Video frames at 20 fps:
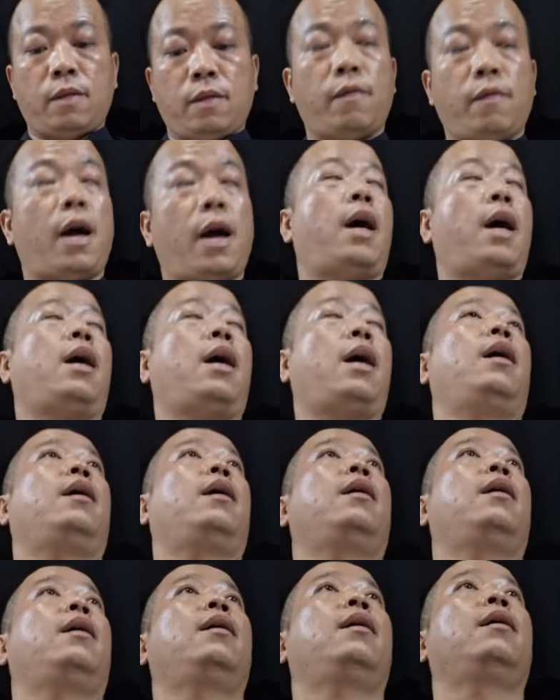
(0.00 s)
và
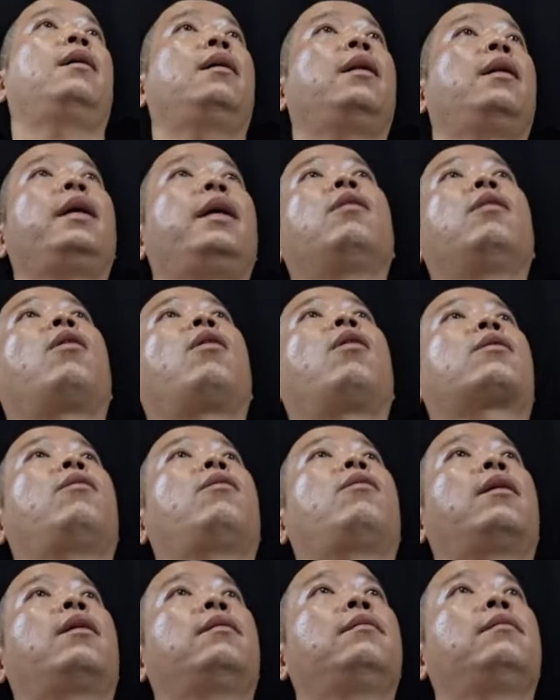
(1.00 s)
lịnh nọt
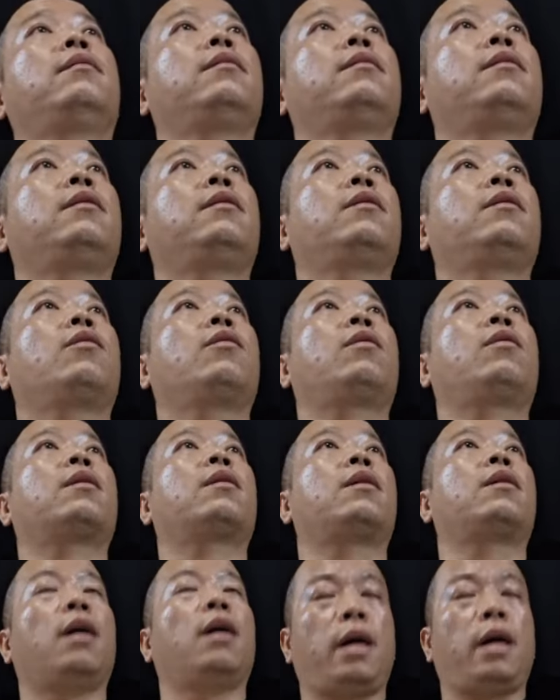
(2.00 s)
con con
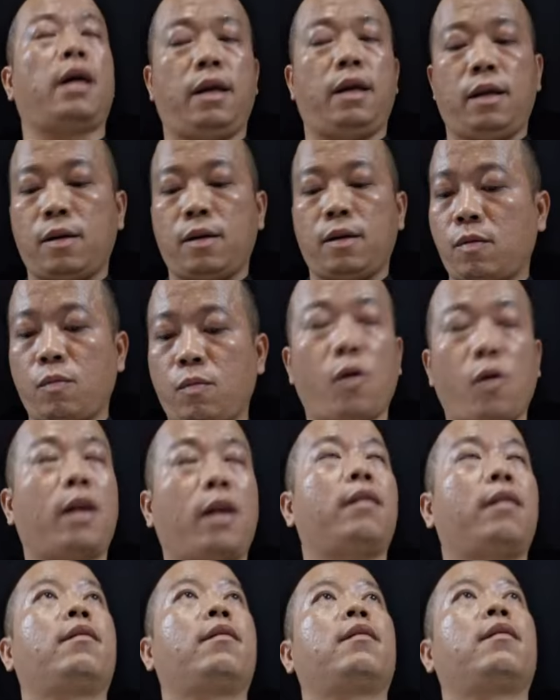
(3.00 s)
cười con
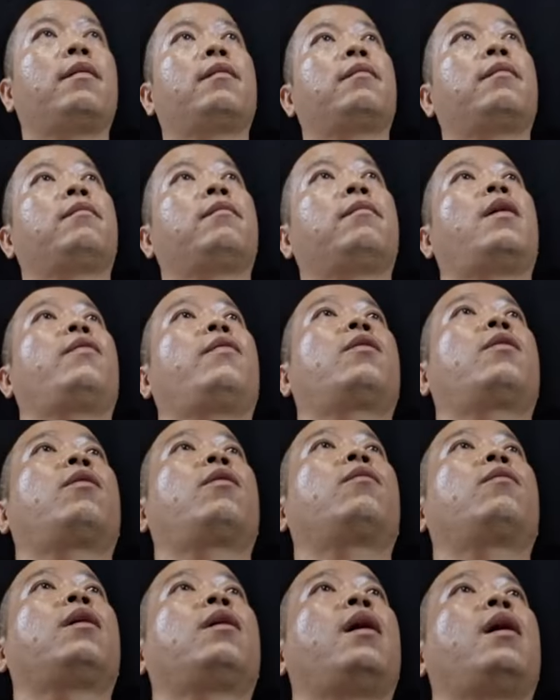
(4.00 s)
buồn bởi vì
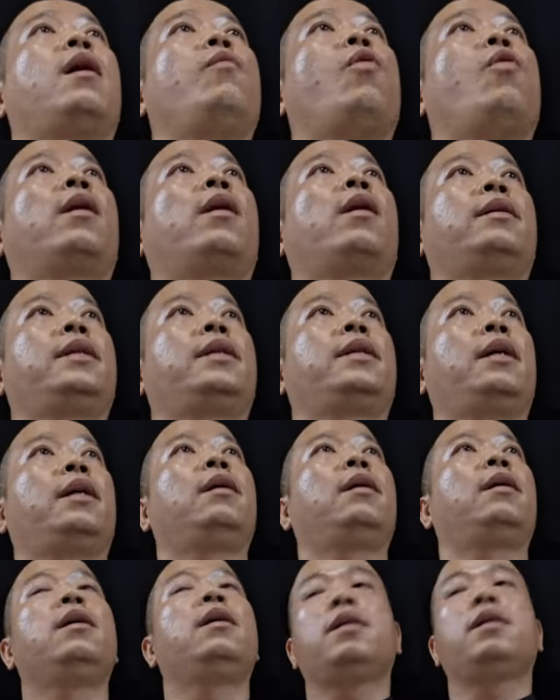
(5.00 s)
con cười buồn là gì
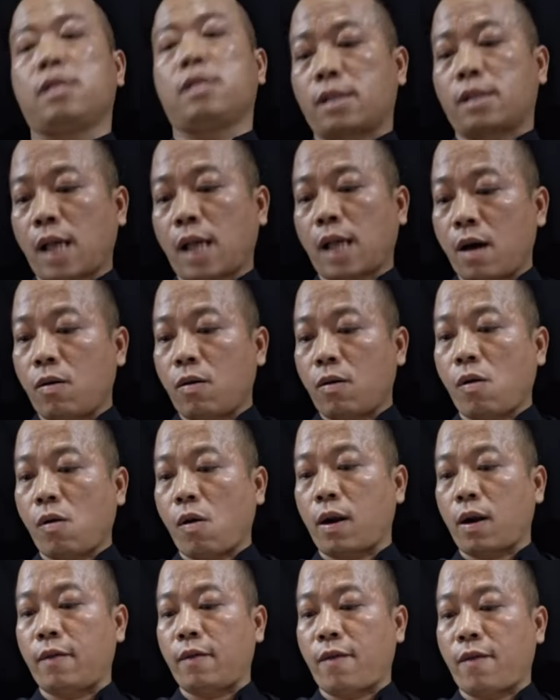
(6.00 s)
sao
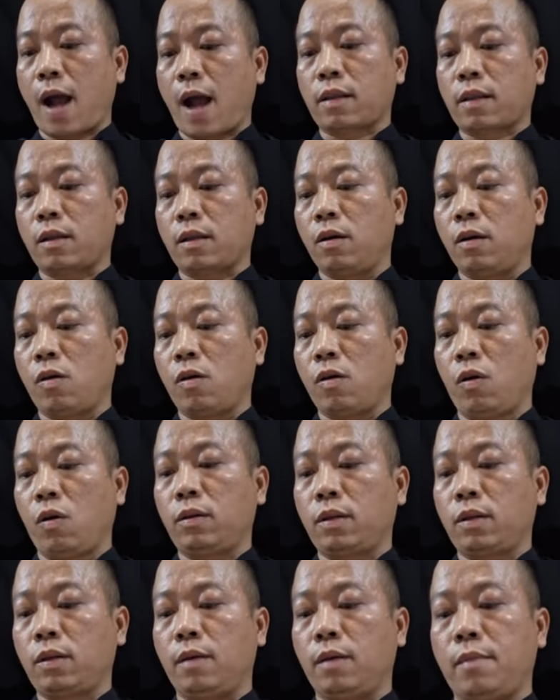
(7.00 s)
họ lại vạ từ ngôn
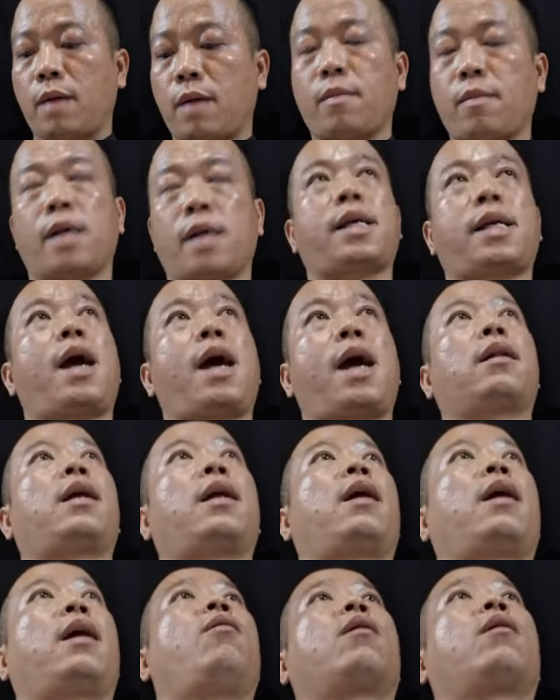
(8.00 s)
tự miệng mà ra
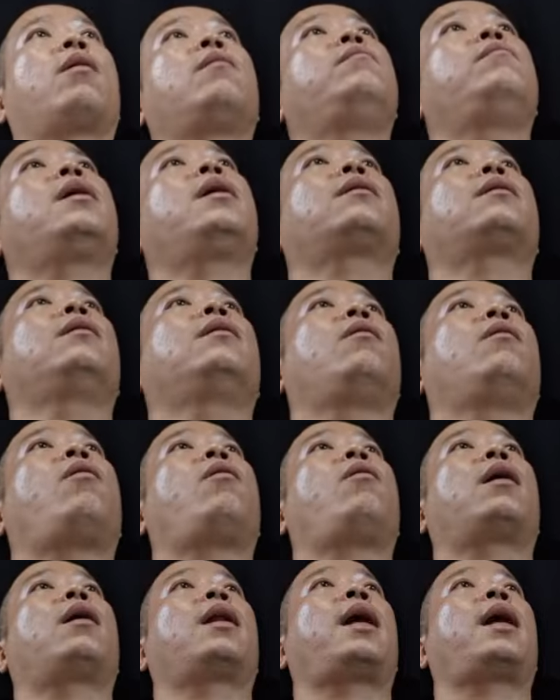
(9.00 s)
tại họ không biết từ
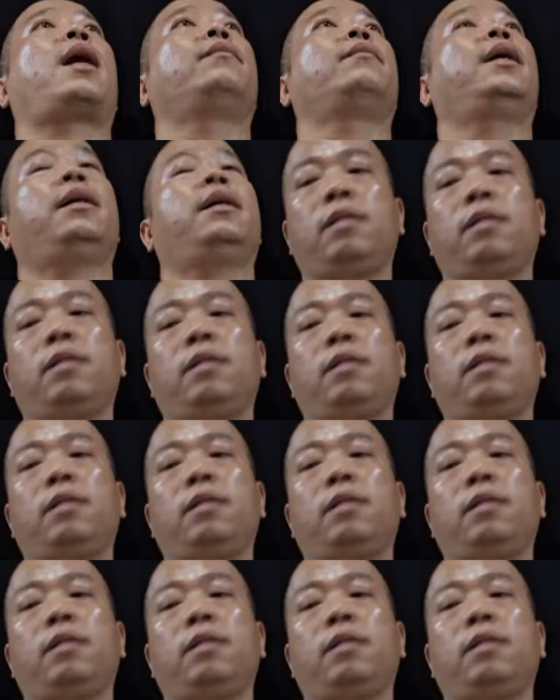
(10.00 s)
họ làm nên